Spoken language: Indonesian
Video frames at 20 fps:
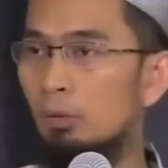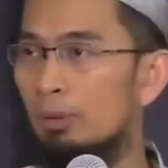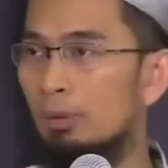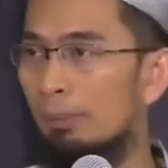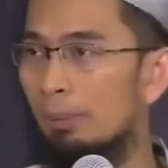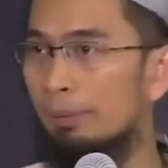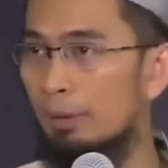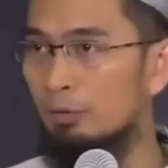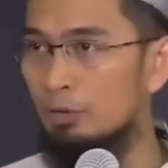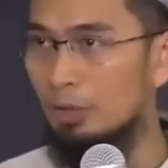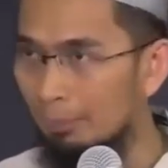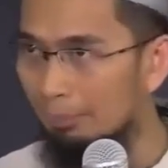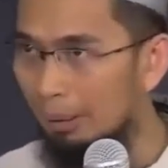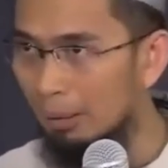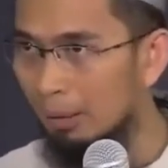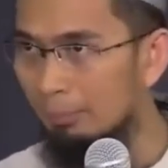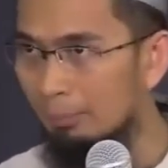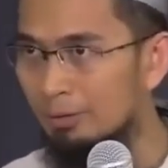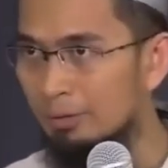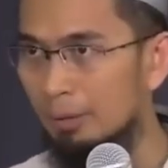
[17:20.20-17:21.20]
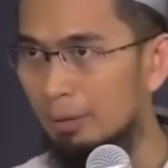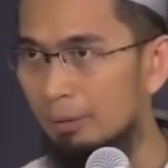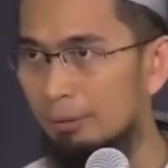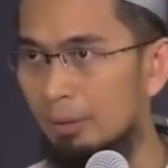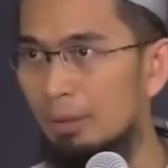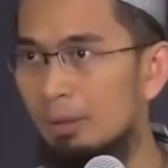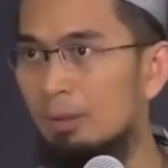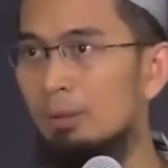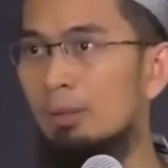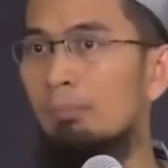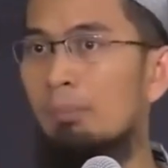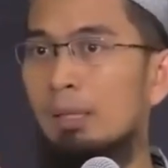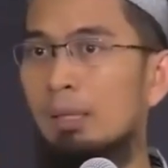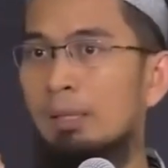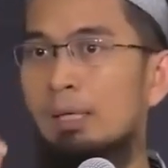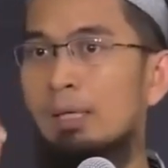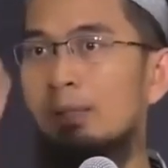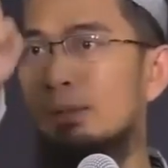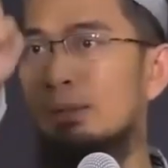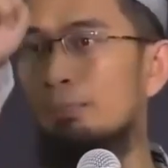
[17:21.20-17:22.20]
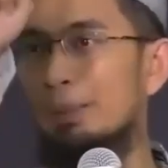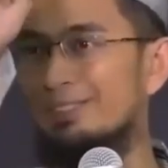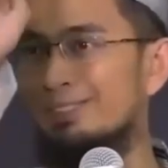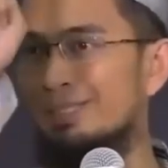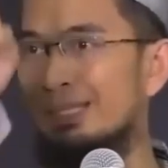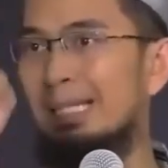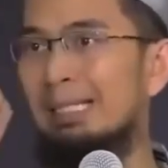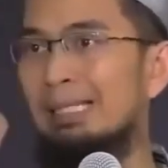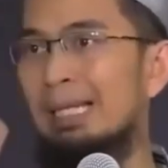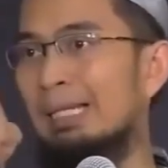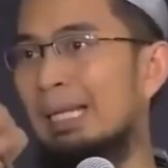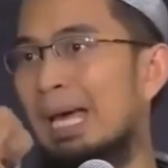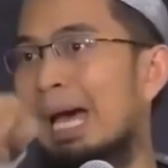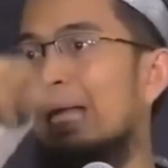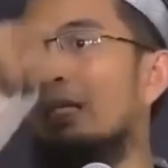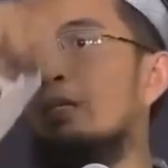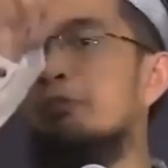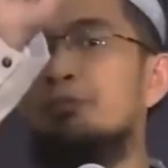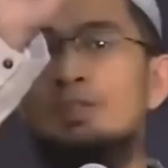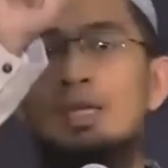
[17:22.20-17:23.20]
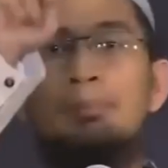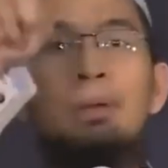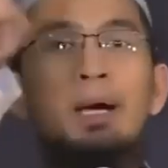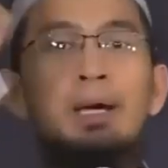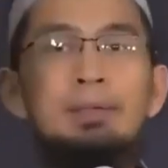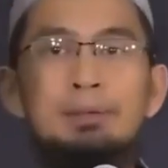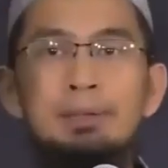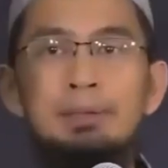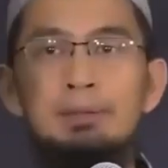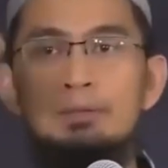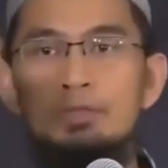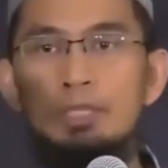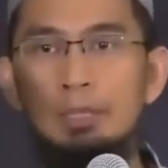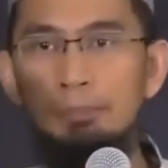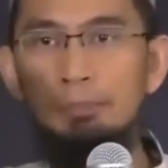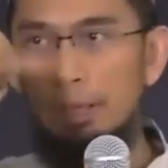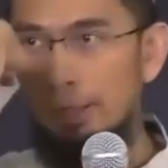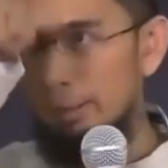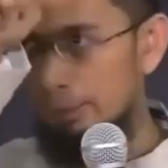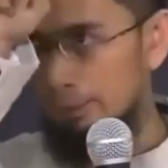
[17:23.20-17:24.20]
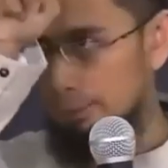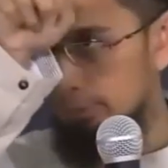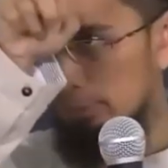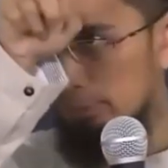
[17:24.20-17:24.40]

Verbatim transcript: namanya Jamal misalnya, maka pastikan ada alif tambahannya. Jamal.